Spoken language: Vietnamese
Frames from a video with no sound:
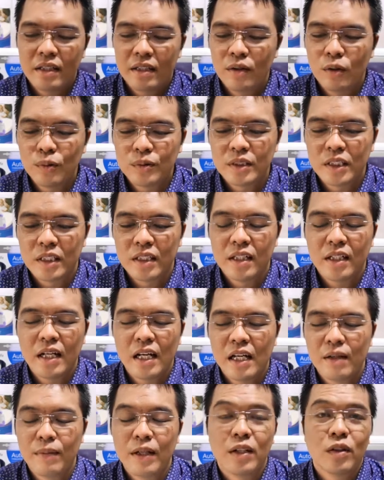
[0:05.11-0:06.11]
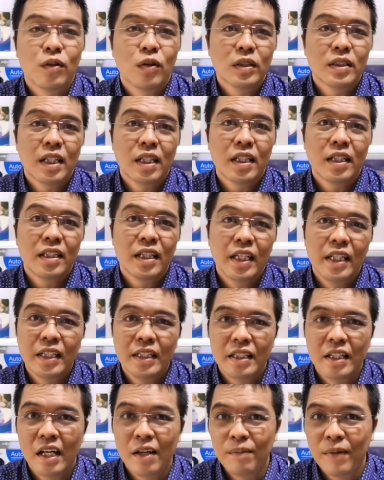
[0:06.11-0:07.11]
hút sữa hai bình của Sanity
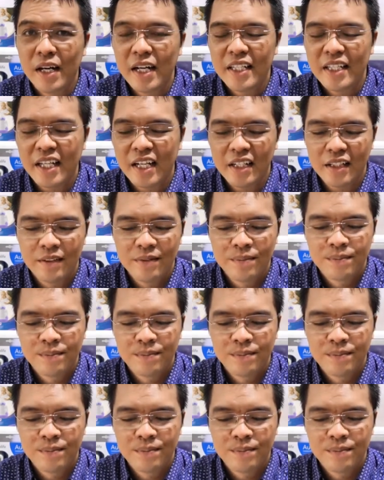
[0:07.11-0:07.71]
đời mới nha.